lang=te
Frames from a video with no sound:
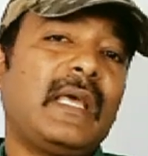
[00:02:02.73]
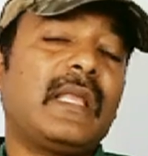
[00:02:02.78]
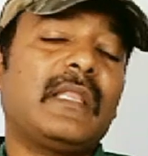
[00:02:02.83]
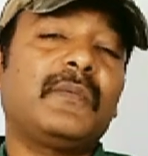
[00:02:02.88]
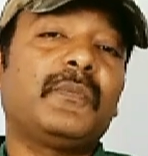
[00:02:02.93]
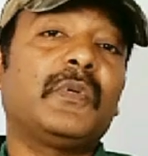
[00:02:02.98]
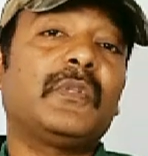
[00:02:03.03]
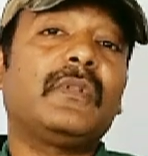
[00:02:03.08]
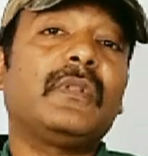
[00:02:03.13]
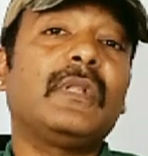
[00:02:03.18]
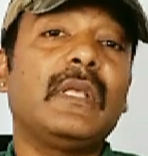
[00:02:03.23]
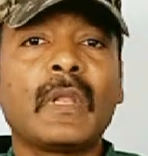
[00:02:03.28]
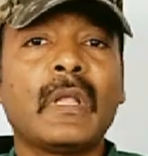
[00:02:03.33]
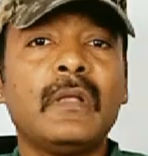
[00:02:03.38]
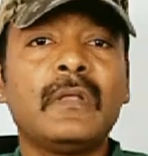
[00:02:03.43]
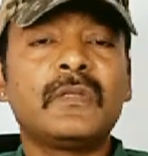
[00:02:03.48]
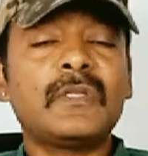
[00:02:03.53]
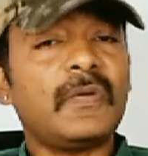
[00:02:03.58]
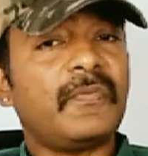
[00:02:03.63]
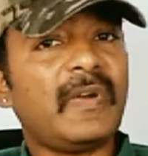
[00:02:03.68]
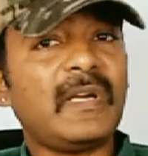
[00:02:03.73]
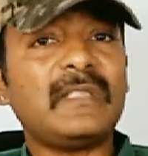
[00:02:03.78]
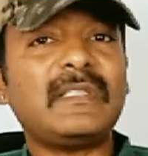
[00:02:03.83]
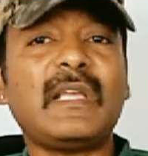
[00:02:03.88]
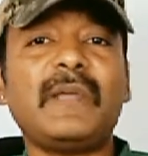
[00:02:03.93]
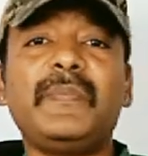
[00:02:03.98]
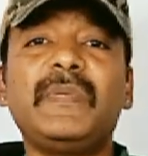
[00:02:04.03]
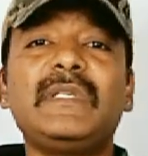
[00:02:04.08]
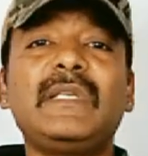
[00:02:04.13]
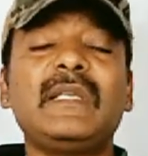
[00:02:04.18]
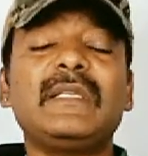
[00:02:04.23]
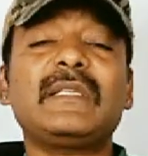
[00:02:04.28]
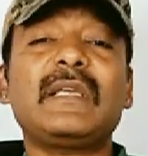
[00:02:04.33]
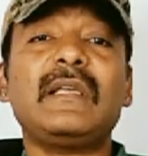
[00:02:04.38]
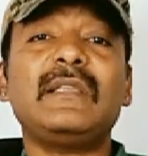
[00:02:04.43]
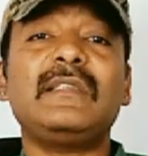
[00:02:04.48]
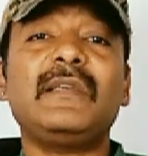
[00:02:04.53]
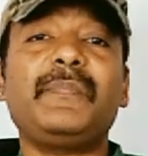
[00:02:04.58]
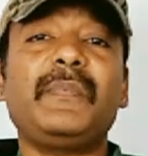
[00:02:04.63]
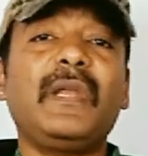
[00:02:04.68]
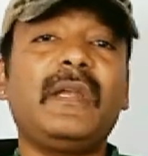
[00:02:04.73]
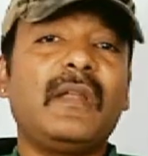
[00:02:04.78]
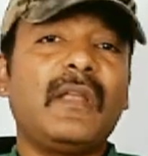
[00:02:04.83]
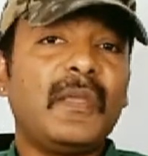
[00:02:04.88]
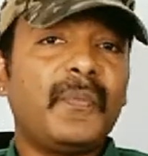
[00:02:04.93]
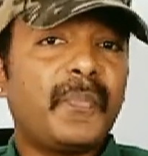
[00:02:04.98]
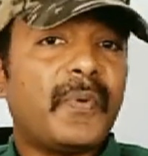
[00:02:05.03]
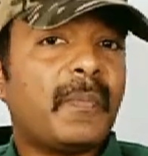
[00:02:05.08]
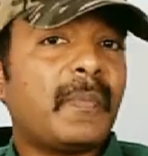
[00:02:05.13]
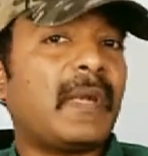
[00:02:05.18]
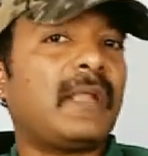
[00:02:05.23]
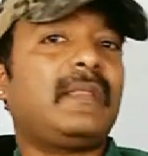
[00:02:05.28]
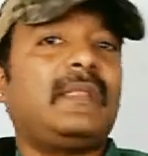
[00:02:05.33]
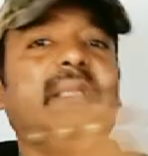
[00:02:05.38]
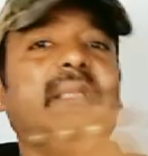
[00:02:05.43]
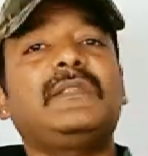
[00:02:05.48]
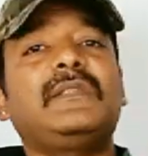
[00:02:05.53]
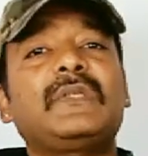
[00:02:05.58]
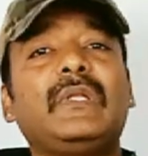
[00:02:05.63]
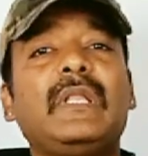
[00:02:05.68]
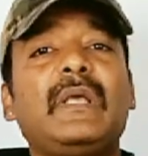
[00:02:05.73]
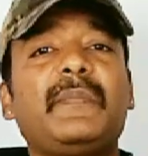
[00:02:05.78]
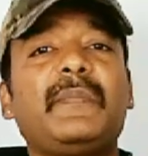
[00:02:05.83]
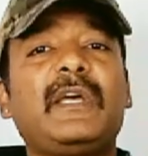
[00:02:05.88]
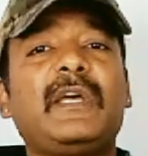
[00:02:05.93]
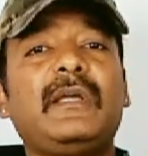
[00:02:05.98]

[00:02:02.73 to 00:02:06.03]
అర్థమవుతుంది సో ఫ్రెండ్స్ ఆ బిజినెస్ కాన్సెప్ట్ ఏంటో ఇప్పుడు మనం తెలుసుకుందామా